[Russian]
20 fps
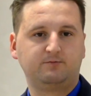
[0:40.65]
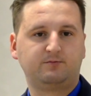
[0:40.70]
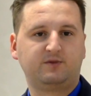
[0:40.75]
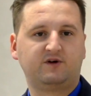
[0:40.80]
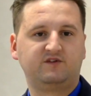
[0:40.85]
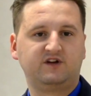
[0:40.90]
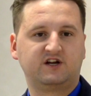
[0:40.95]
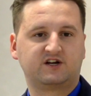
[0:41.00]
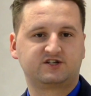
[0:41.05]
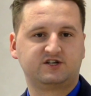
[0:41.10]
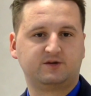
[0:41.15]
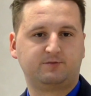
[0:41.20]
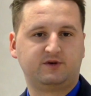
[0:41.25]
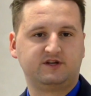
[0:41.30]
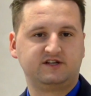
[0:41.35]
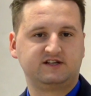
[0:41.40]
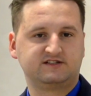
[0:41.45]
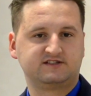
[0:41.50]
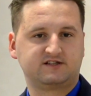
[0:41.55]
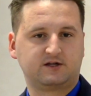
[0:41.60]
повлекшее по
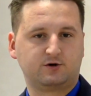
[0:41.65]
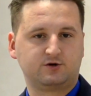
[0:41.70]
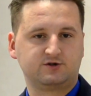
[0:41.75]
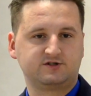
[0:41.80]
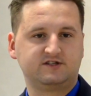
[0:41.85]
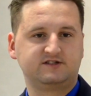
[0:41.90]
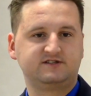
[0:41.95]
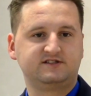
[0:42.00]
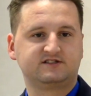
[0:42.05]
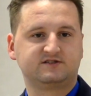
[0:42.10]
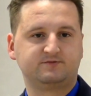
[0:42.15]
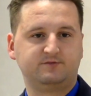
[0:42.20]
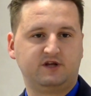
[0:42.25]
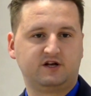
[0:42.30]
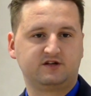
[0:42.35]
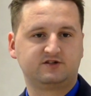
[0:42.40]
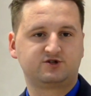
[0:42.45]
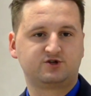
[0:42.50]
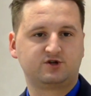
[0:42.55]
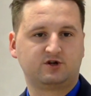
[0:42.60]
неосторожности
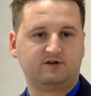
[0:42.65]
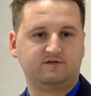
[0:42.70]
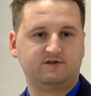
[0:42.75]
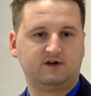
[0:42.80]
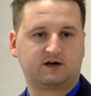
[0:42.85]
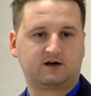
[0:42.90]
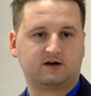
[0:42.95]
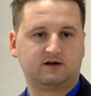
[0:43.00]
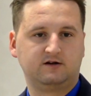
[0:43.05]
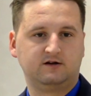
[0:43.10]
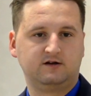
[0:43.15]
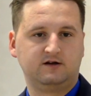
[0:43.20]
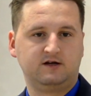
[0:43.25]
смерть человека».